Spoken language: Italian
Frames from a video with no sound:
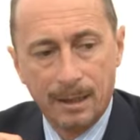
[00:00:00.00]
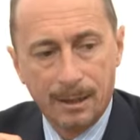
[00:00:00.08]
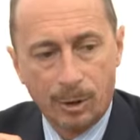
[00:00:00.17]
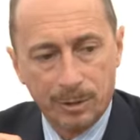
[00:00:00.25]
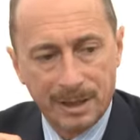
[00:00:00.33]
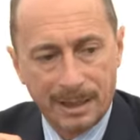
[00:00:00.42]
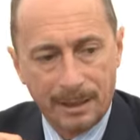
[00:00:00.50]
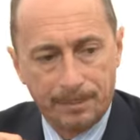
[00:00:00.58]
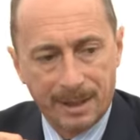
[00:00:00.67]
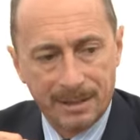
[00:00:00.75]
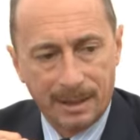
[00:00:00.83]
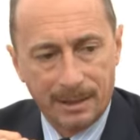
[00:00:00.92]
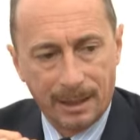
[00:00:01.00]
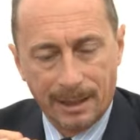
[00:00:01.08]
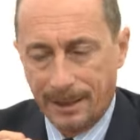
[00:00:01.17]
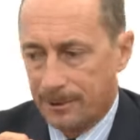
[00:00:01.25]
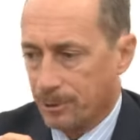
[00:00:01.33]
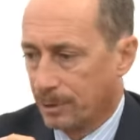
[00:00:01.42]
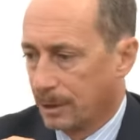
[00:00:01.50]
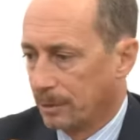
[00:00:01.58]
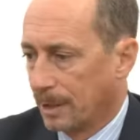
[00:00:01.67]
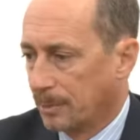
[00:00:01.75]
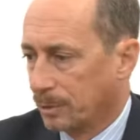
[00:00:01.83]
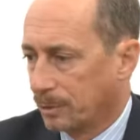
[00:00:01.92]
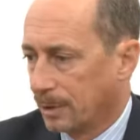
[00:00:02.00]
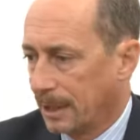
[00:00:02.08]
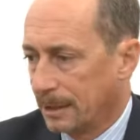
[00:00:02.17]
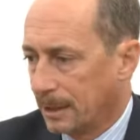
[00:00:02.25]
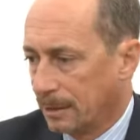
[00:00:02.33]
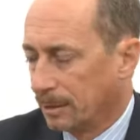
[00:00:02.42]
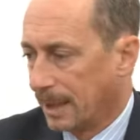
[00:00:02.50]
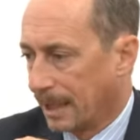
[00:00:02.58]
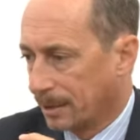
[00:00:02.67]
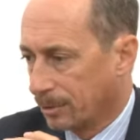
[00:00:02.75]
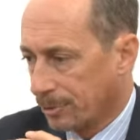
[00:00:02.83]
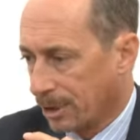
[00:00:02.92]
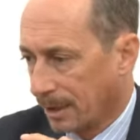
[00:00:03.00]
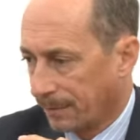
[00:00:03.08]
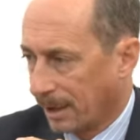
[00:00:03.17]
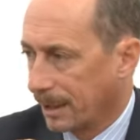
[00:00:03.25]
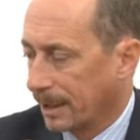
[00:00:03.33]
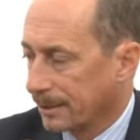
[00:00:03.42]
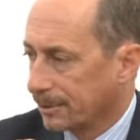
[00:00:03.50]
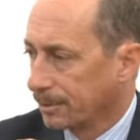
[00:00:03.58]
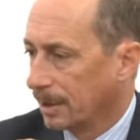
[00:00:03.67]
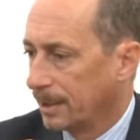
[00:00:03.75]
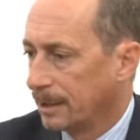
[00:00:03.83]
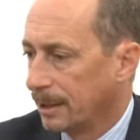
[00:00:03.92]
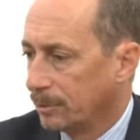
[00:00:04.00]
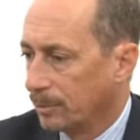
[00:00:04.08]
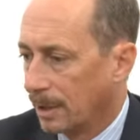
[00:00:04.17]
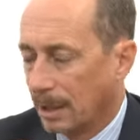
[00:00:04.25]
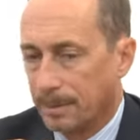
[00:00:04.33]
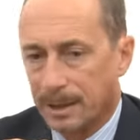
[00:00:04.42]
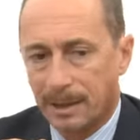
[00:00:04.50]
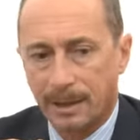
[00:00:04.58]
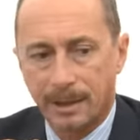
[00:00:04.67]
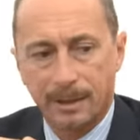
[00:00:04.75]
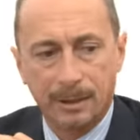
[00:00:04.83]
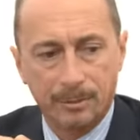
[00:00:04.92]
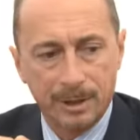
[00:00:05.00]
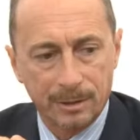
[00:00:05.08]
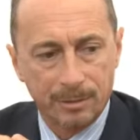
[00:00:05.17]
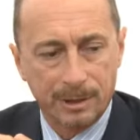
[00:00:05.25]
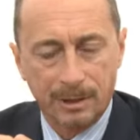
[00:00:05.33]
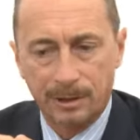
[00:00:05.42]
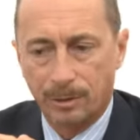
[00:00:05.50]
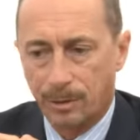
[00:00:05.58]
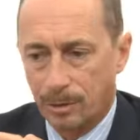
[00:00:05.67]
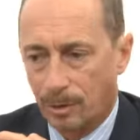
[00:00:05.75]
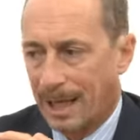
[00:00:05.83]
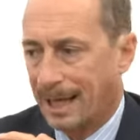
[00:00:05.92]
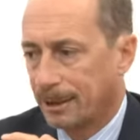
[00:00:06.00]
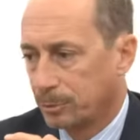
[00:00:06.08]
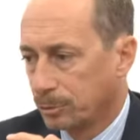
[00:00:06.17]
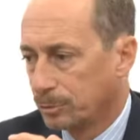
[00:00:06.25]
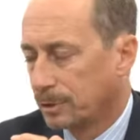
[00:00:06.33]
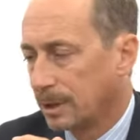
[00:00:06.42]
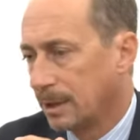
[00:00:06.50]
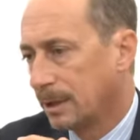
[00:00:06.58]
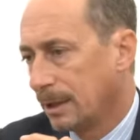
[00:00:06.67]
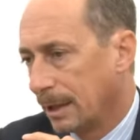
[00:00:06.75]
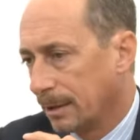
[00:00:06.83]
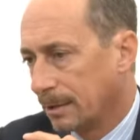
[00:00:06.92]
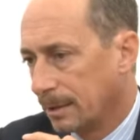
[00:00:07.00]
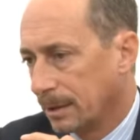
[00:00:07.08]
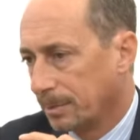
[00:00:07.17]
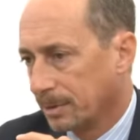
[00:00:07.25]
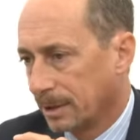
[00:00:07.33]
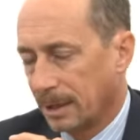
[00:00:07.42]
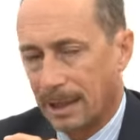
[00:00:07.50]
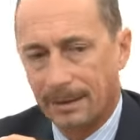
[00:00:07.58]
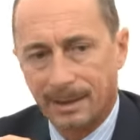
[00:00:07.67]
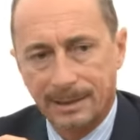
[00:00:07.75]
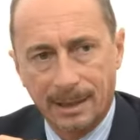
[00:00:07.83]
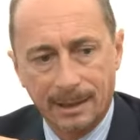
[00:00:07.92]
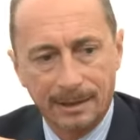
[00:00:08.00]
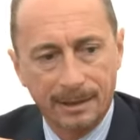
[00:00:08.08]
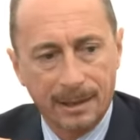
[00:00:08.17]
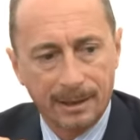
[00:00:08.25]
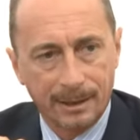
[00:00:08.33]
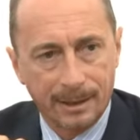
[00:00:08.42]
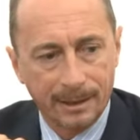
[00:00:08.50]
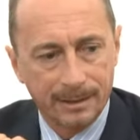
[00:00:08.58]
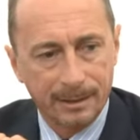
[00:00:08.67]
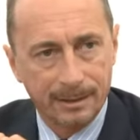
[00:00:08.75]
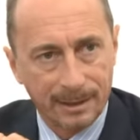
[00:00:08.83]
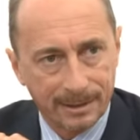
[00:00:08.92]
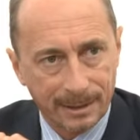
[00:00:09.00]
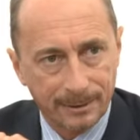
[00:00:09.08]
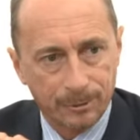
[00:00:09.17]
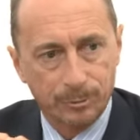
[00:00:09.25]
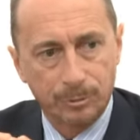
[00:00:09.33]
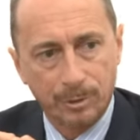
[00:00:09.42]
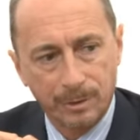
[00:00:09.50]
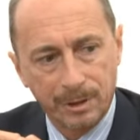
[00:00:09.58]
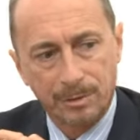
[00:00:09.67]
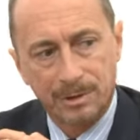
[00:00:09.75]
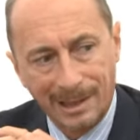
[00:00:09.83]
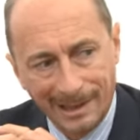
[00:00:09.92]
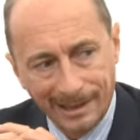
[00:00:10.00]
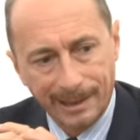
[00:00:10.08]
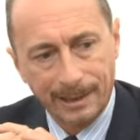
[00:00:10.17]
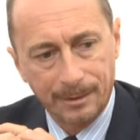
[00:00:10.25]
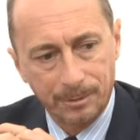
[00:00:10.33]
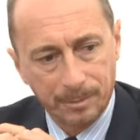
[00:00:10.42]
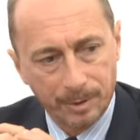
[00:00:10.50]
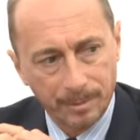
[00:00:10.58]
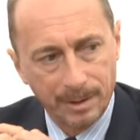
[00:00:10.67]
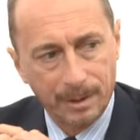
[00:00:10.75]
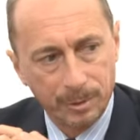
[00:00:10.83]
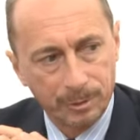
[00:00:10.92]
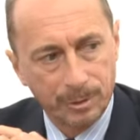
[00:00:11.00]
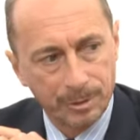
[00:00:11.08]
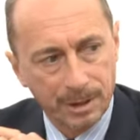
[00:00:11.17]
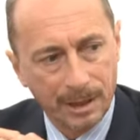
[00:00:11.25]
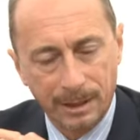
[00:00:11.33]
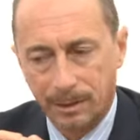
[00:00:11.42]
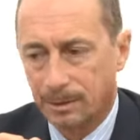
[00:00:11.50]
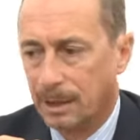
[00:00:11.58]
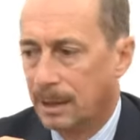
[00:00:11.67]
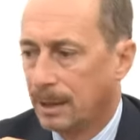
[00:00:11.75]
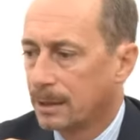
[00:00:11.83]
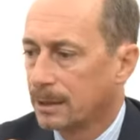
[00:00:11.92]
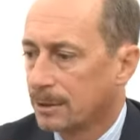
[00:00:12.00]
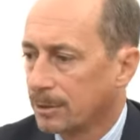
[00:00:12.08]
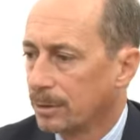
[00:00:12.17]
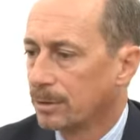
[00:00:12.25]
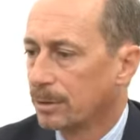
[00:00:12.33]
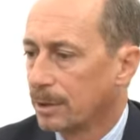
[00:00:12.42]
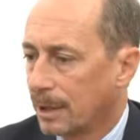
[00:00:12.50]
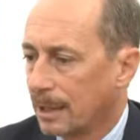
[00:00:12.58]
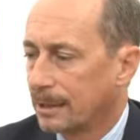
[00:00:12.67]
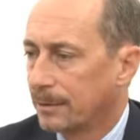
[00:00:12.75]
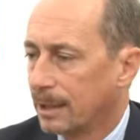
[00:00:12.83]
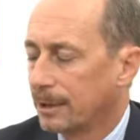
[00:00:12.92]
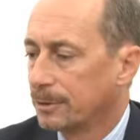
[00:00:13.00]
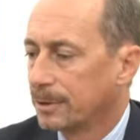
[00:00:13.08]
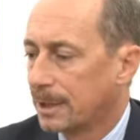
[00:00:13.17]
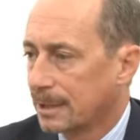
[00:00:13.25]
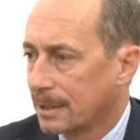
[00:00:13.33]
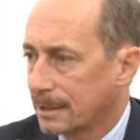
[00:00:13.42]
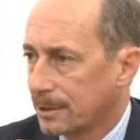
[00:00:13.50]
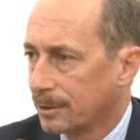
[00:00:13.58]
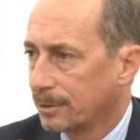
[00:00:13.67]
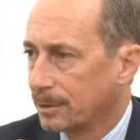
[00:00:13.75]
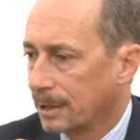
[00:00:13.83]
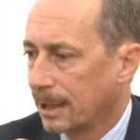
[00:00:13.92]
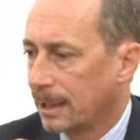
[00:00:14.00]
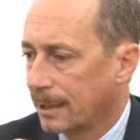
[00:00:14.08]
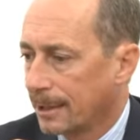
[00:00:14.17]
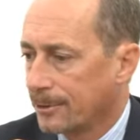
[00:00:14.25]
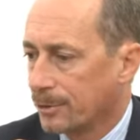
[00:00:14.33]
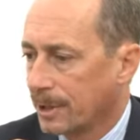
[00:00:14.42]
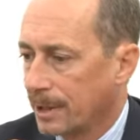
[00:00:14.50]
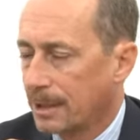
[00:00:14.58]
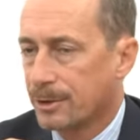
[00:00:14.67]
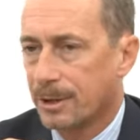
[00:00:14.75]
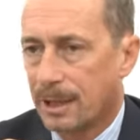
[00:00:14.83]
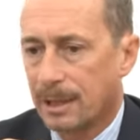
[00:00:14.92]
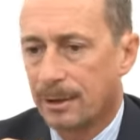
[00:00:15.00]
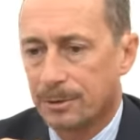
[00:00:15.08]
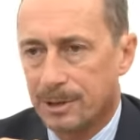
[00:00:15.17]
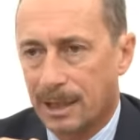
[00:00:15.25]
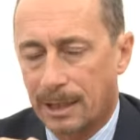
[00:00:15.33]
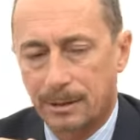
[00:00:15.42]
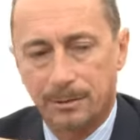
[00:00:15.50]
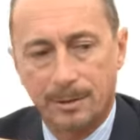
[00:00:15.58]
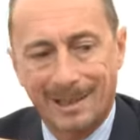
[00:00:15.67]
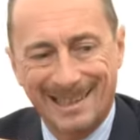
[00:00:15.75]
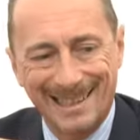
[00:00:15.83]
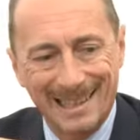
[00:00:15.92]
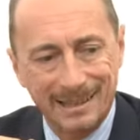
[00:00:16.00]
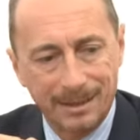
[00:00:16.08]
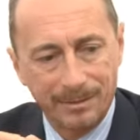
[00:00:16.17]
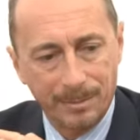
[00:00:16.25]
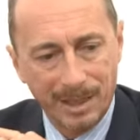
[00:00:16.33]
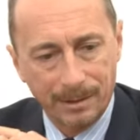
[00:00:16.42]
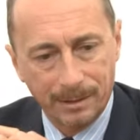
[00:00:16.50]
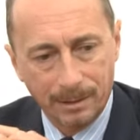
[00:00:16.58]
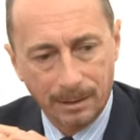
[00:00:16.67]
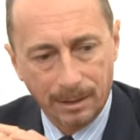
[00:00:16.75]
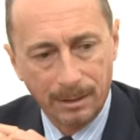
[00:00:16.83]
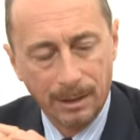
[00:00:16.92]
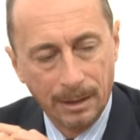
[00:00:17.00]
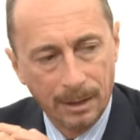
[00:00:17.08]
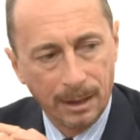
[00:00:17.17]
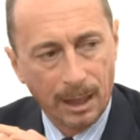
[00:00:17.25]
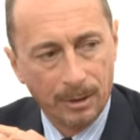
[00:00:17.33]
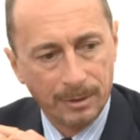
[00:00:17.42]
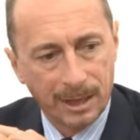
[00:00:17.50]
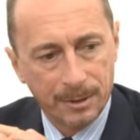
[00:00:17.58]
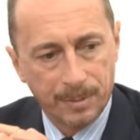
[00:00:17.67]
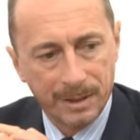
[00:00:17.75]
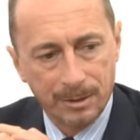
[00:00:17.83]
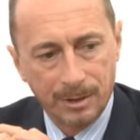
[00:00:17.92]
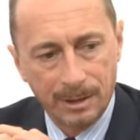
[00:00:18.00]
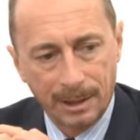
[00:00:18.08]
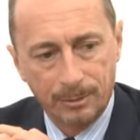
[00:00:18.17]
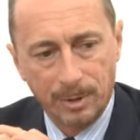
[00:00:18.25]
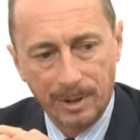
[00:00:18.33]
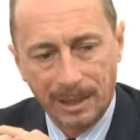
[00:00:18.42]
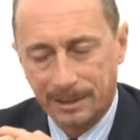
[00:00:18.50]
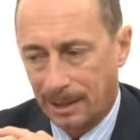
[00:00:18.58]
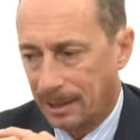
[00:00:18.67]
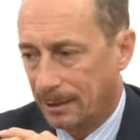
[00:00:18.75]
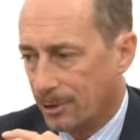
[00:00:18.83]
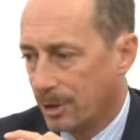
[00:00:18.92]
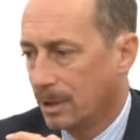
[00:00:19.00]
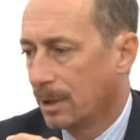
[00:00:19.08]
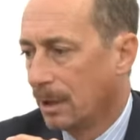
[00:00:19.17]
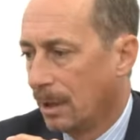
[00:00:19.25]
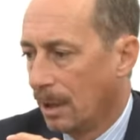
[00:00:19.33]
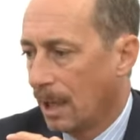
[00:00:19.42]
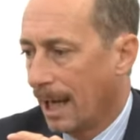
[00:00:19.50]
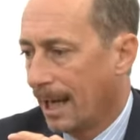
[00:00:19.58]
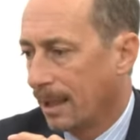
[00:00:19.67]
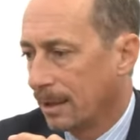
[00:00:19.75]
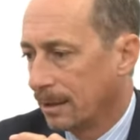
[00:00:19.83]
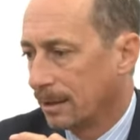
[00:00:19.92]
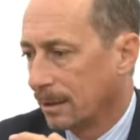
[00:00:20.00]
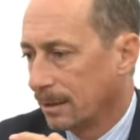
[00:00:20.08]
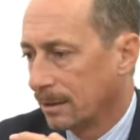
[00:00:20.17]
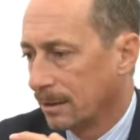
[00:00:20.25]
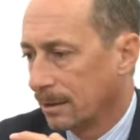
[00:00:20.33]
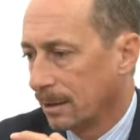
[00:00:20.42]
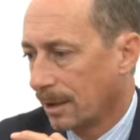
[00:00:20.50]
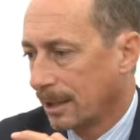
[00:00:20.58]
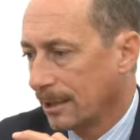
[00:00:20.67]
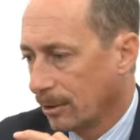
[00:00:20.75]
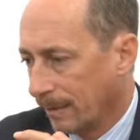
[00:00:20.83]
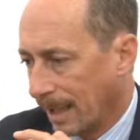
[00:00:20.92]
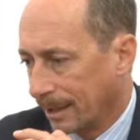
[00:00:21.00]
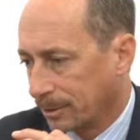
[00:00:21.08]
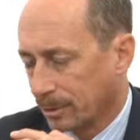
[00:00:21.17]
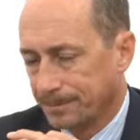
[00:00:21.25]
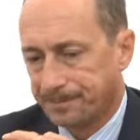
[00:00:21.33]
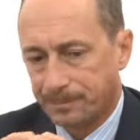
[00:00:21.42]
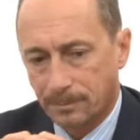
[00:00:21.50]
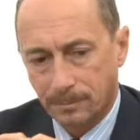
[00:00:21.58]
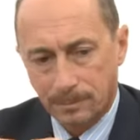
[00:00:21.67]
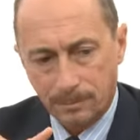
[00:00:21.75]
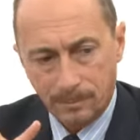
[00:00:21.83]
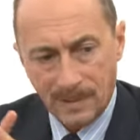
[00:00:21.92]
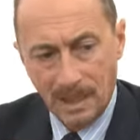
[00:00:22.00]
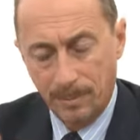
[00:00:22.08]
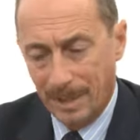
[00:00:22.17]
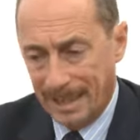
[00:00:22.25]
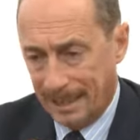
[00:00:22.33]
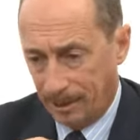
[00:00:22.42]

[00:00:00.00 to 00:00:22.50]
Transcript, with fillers: cosa che il Presidente della Regione non ha molto gradito, ma non ce ne frega assolutamente nulla perché questo territorio ha tutti i diritti di poter avanzare della richiesta in tal senso. Tutto questo si lega ad un problema molto serio che sono relative alle contestazioni che la Ragioneria Generale dello Stato relativamente a una ispezione del 2013 ha eh, rinnovato in maniera